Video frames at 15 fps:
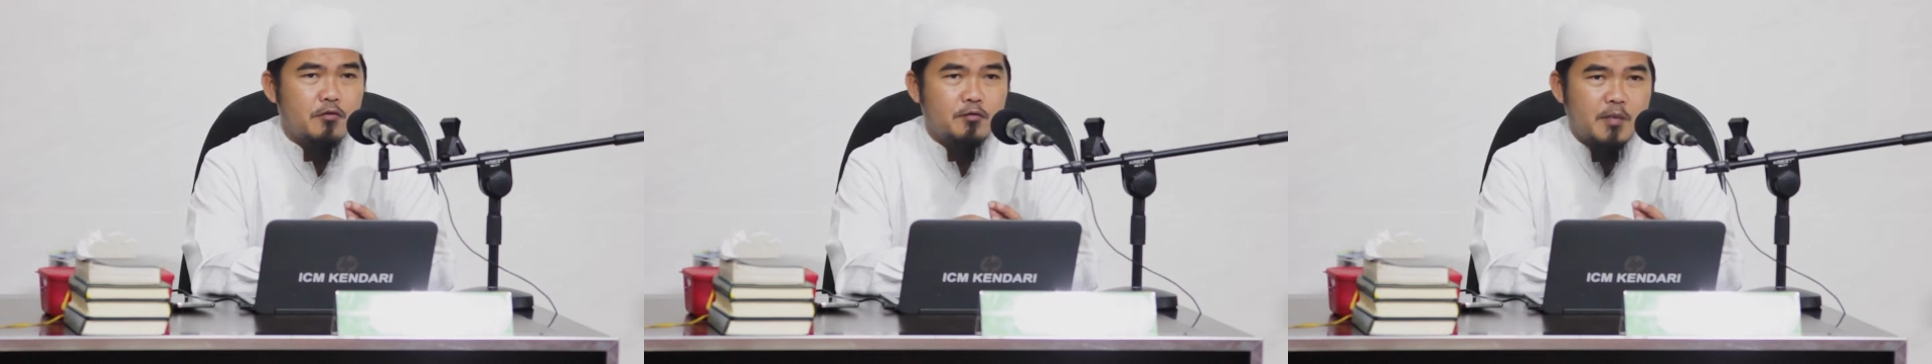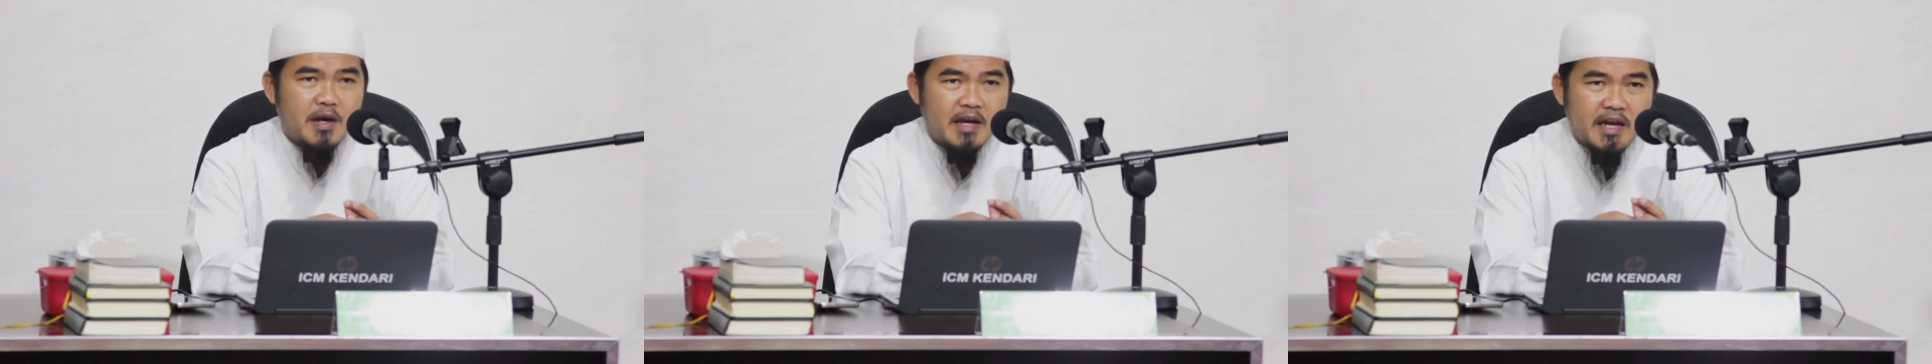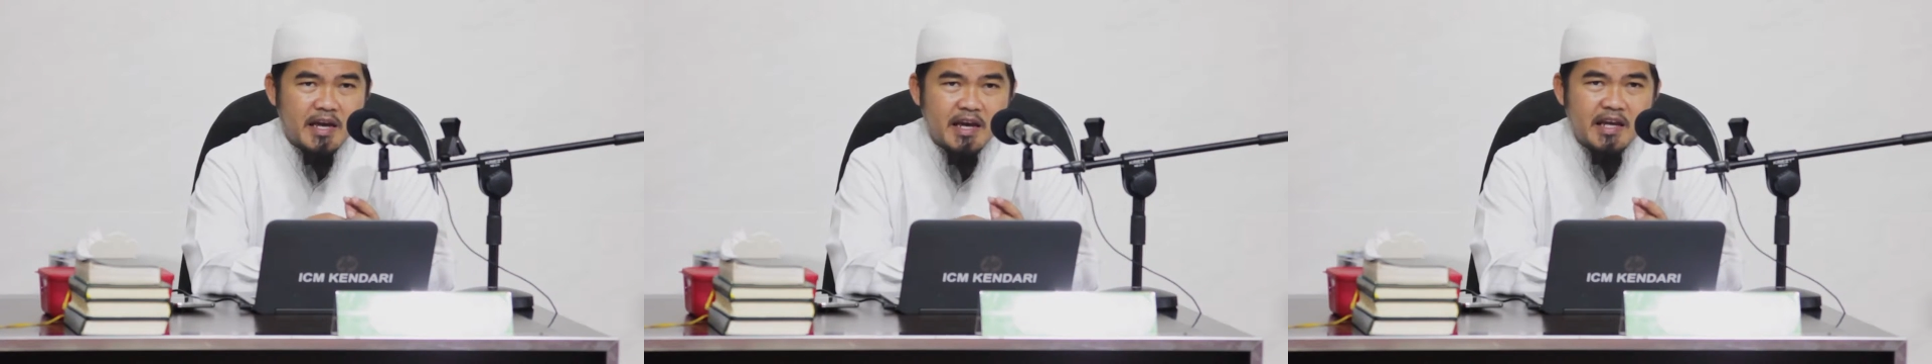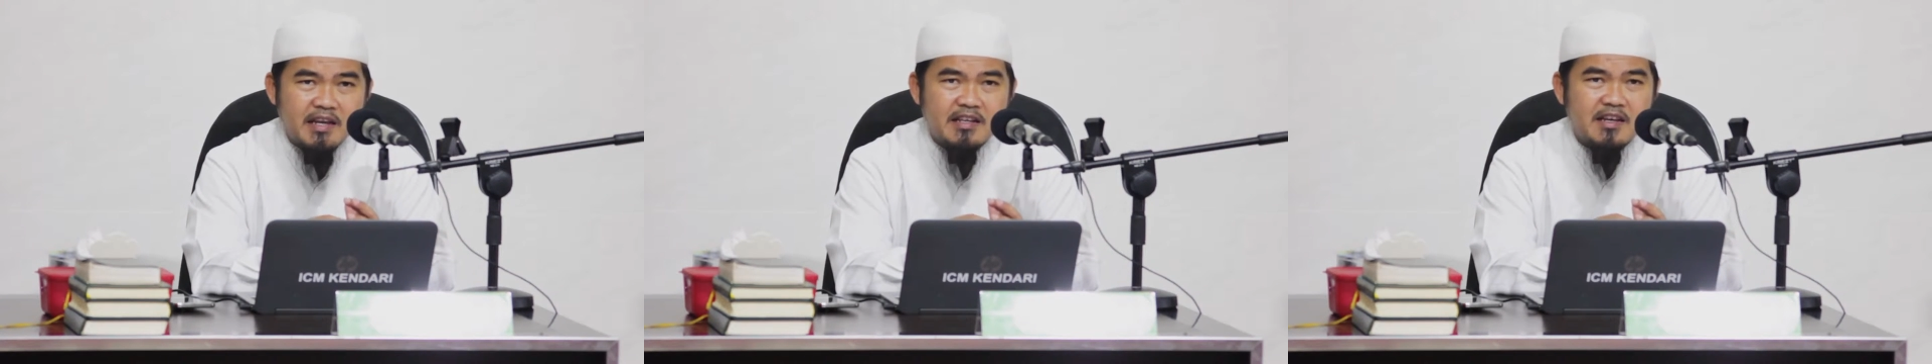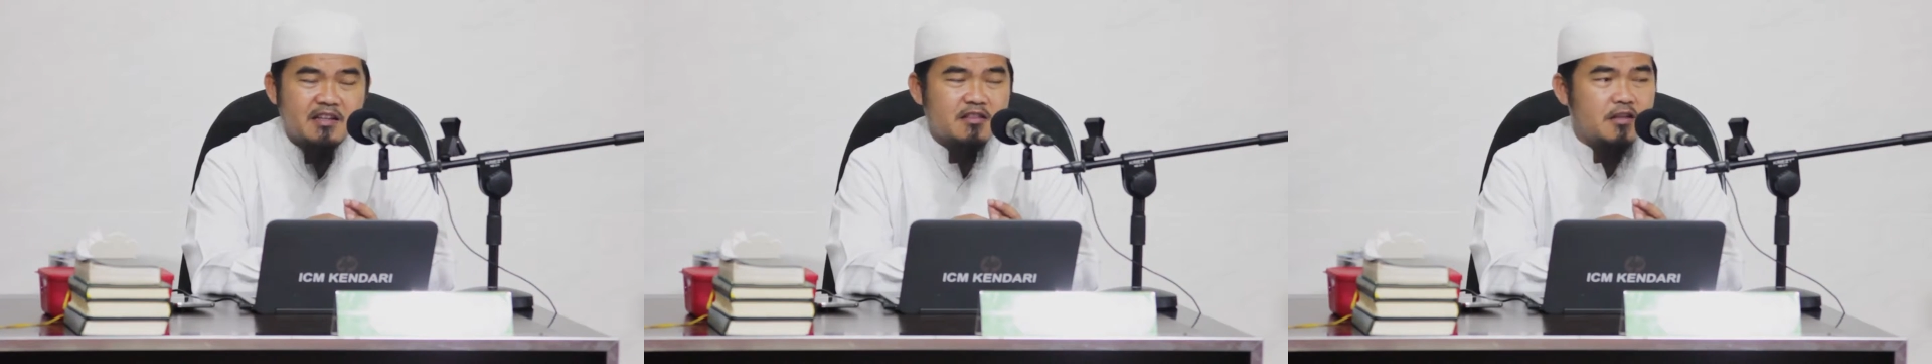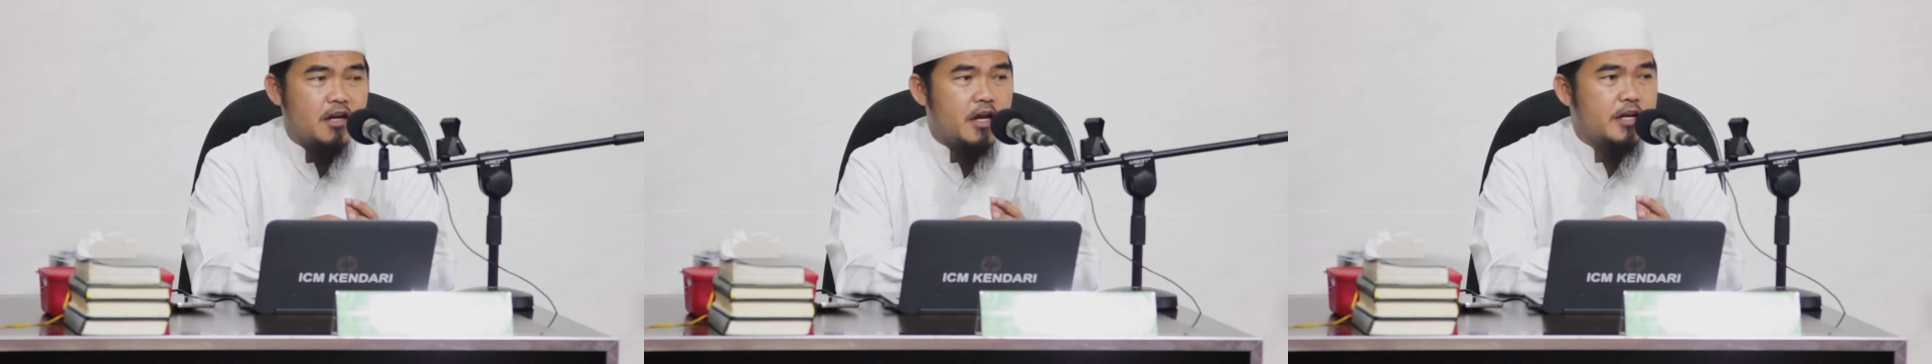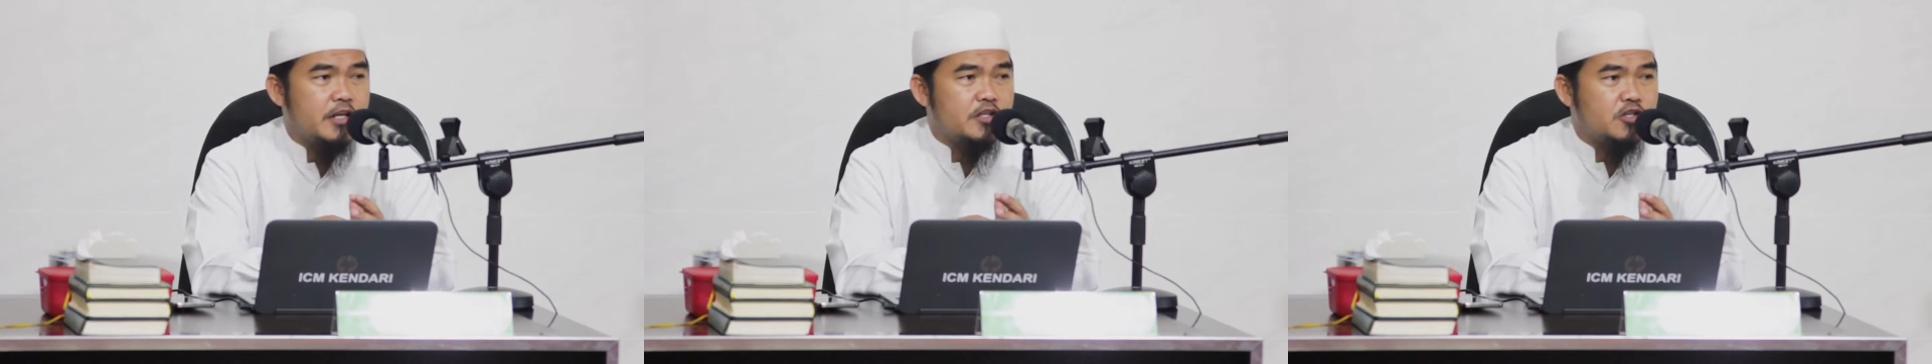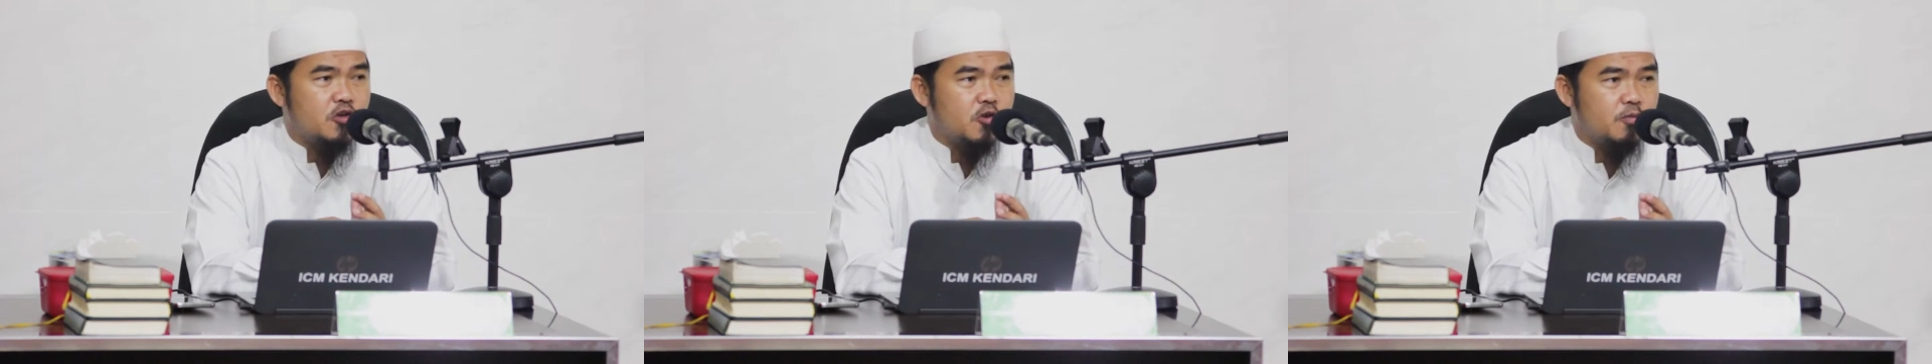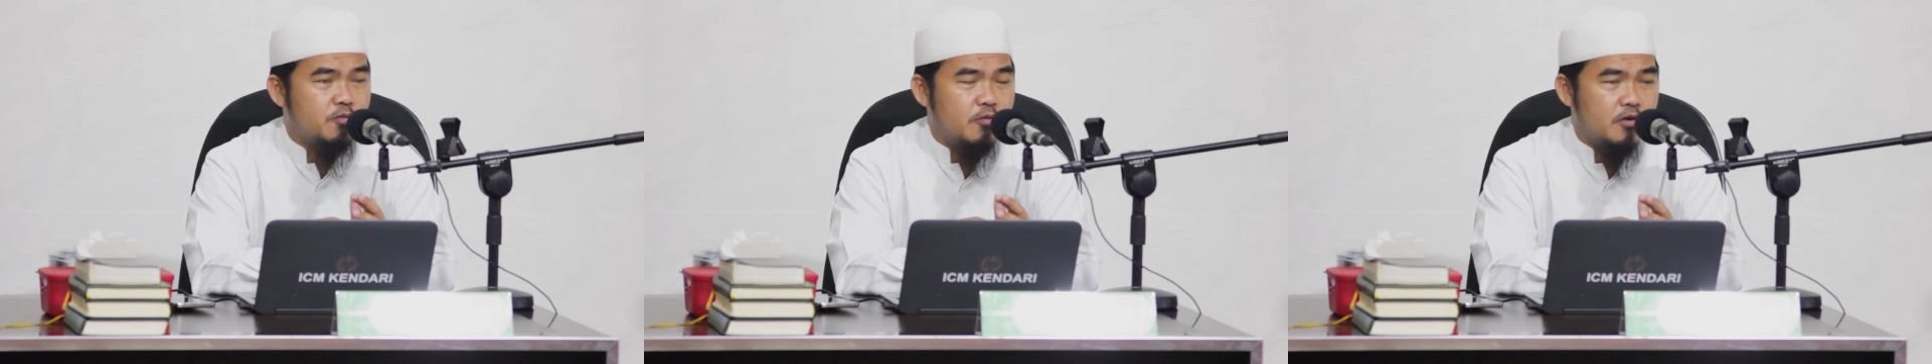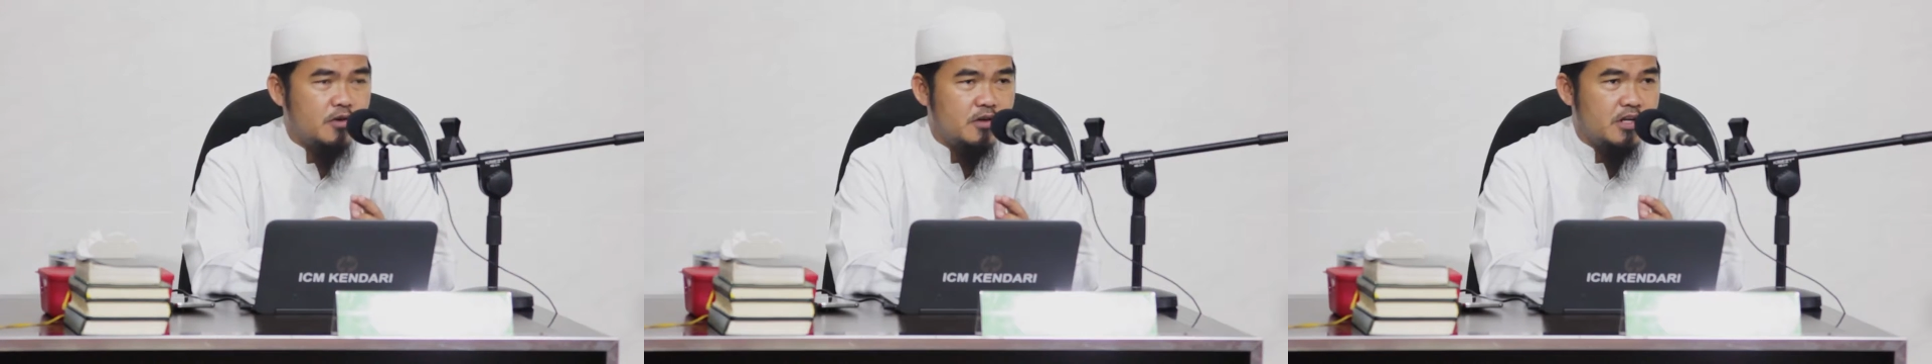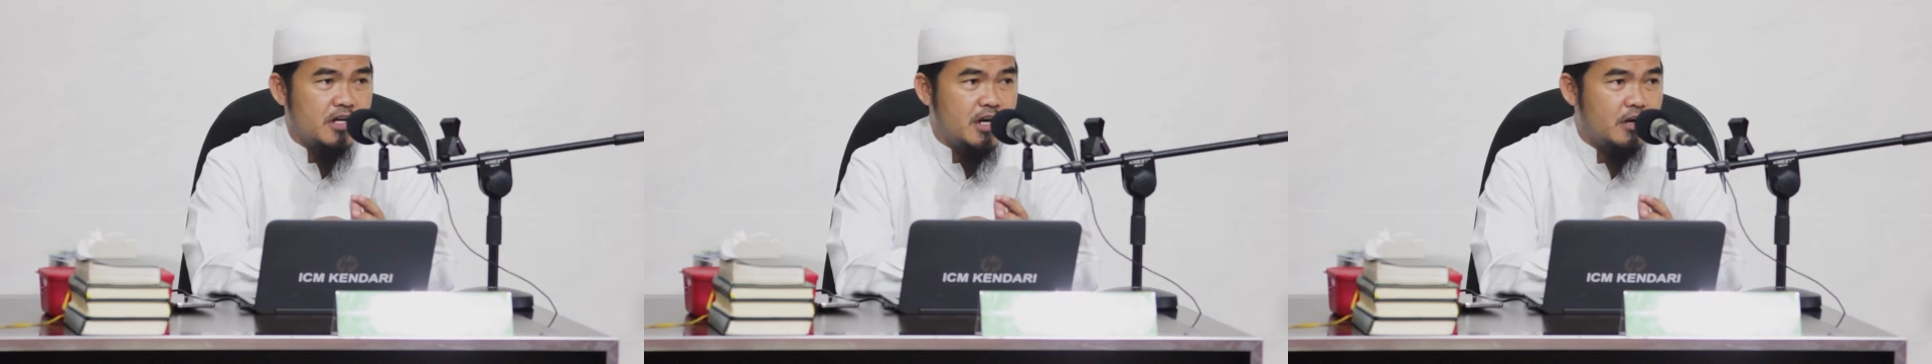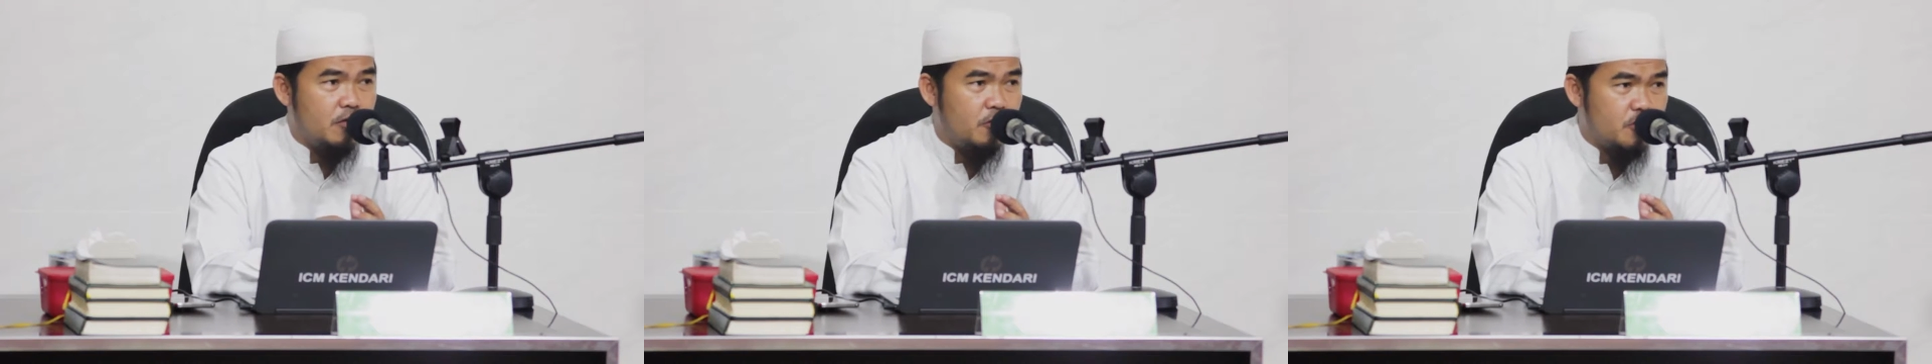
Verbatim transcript: pakaian yang telah dicelup dengan